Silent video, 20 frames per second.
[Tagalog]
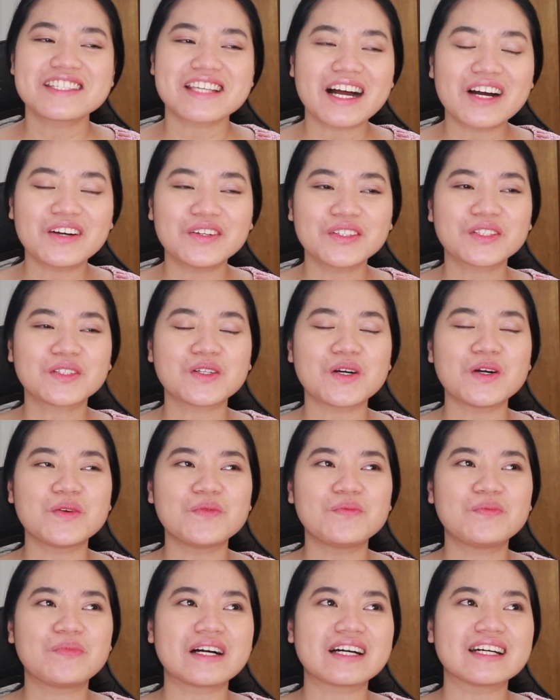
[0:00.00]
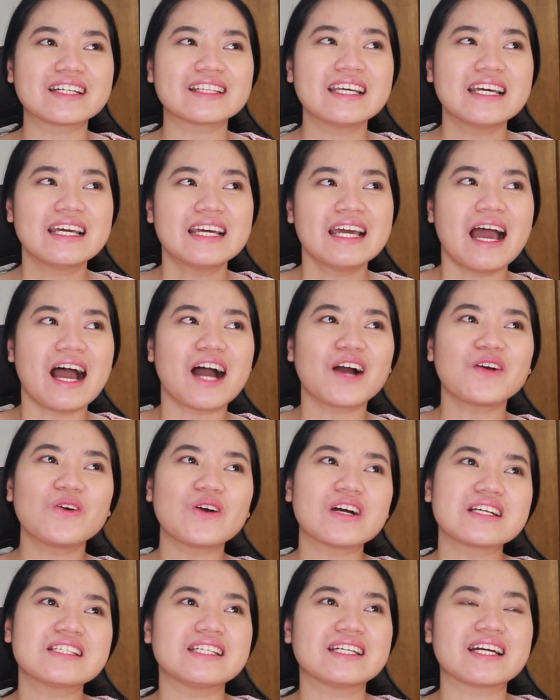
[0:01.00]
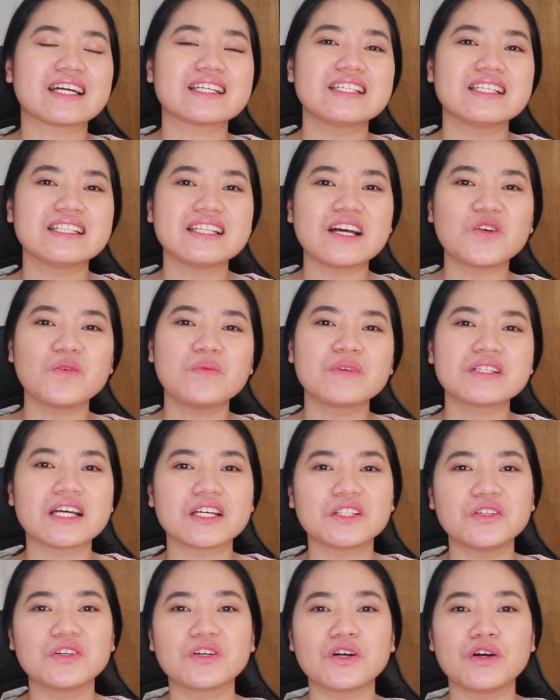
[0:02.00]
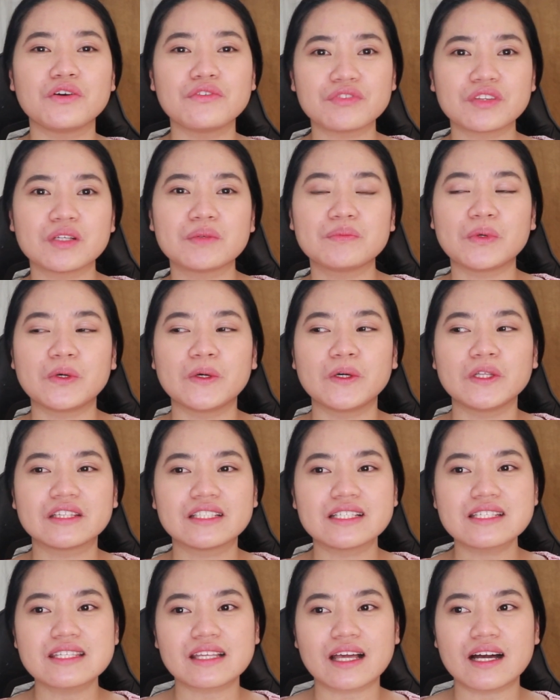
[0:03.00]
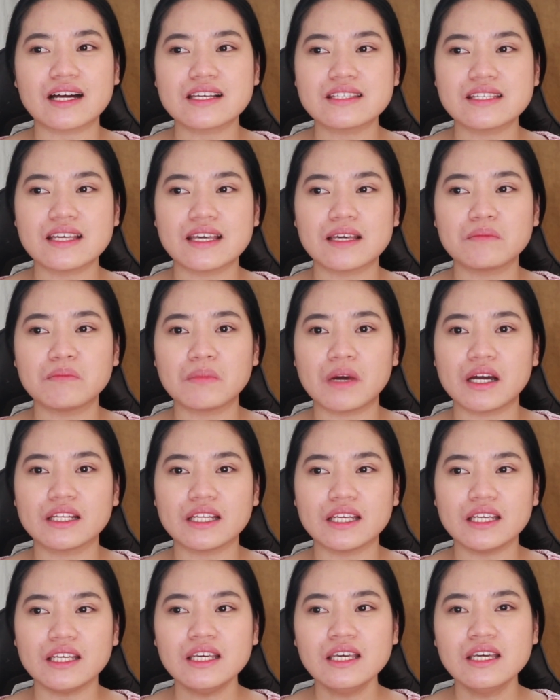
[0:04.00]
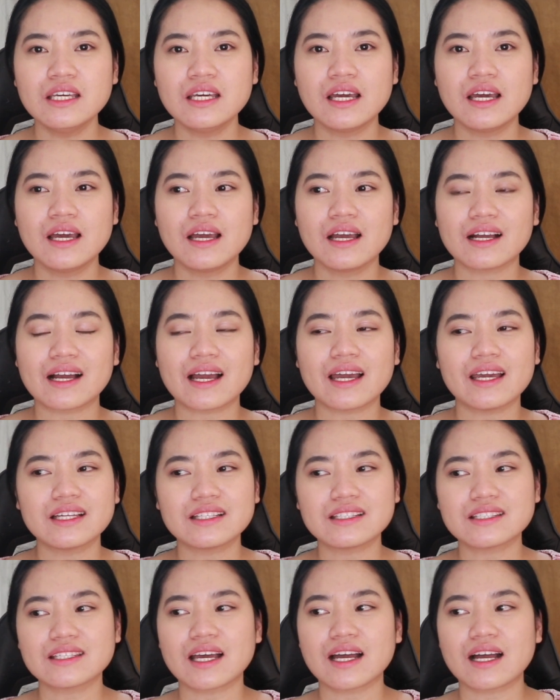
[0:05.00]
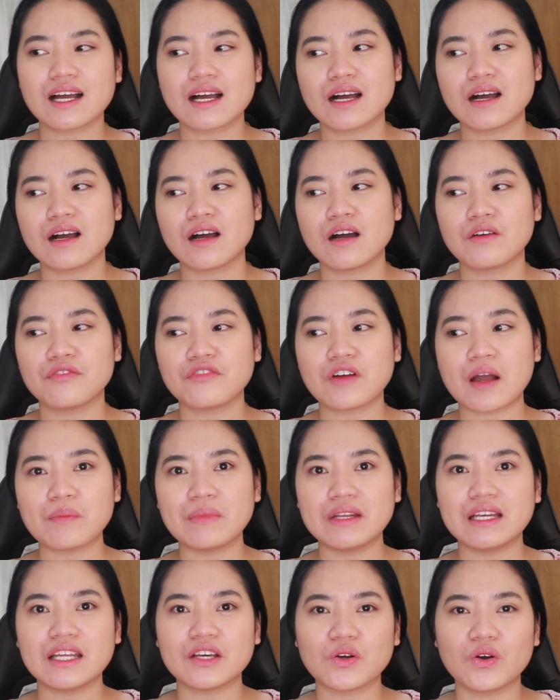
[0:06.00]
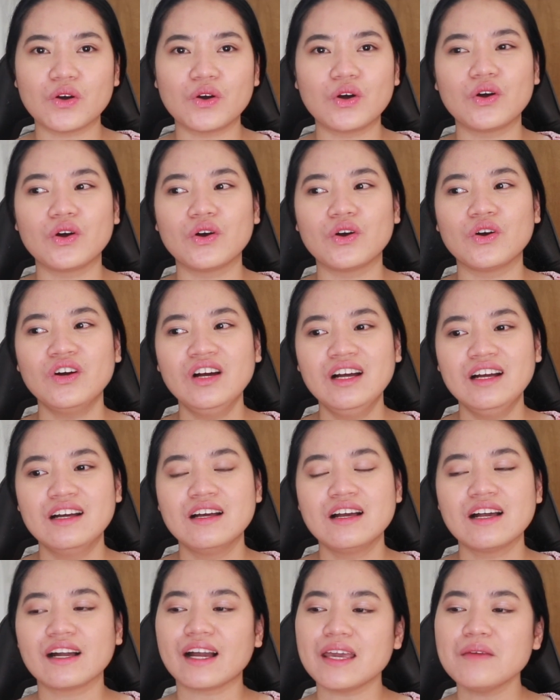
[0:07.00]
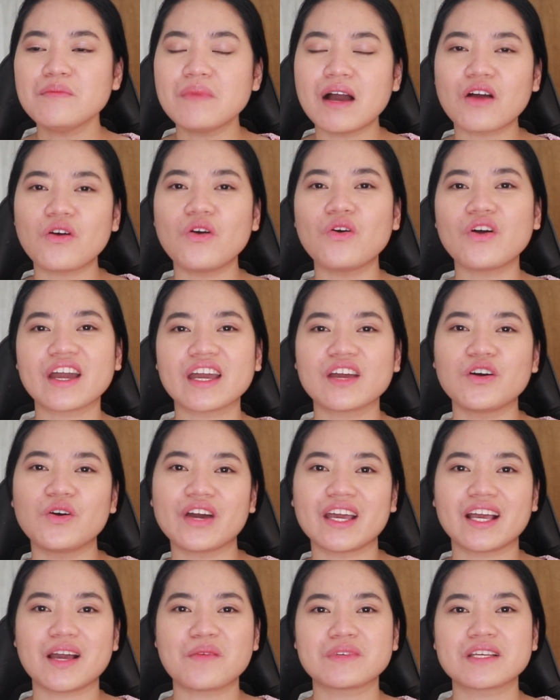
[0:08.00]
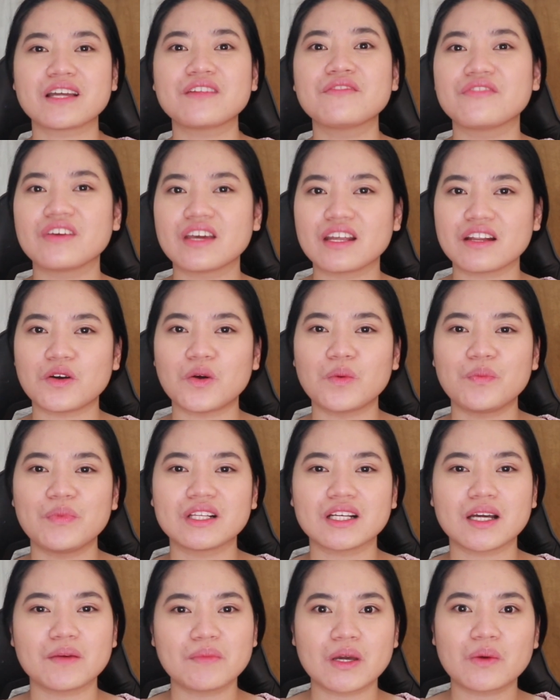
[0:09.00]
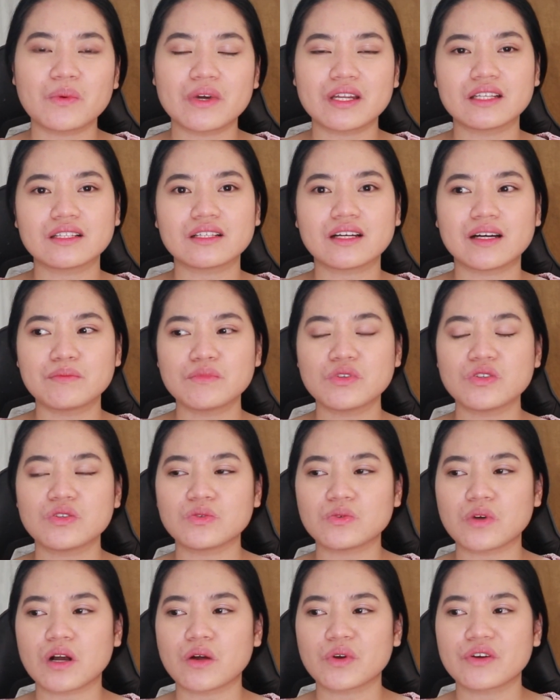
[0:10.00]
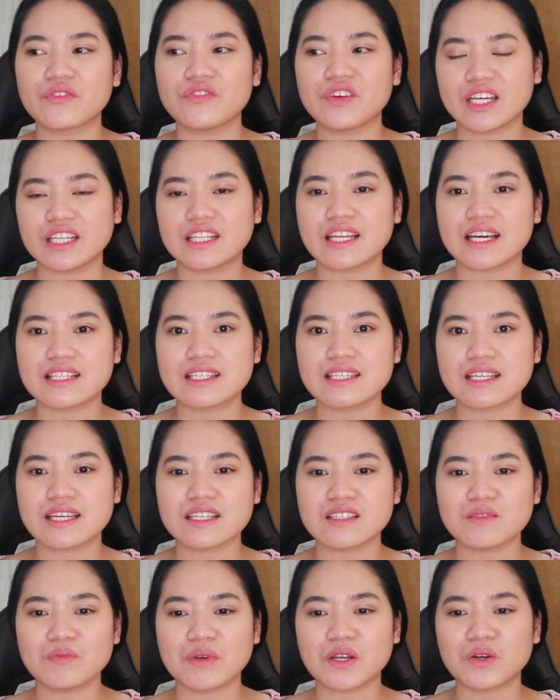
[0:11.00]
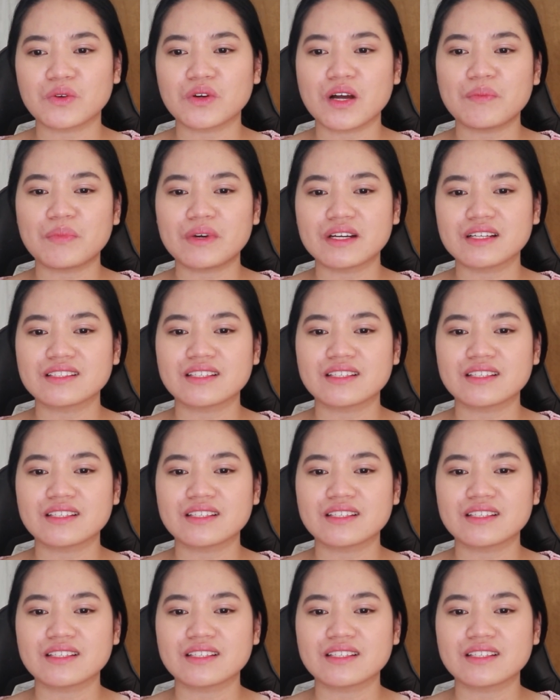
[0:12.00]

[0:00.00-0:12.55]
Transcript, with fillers: sahod ko. But, ako kasi guys, hindi ako masyadong comfortable discussing money kahit sa family ko, kay Mac, okay, okay kami dyan. Very open kami when it comes to our finances. Pero kapag